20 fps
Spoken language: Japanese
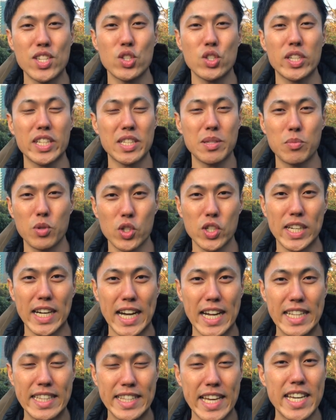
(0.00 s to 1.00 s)
終的に僕
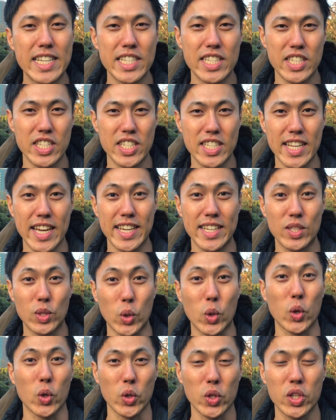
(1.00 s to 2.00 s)
が大事にしたい
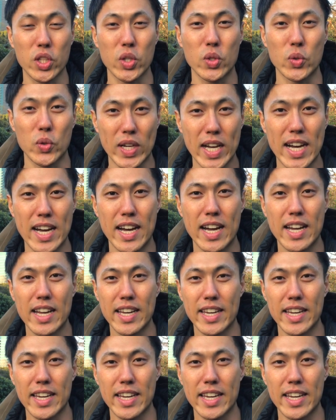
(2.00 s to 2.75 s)
ところっていうのが、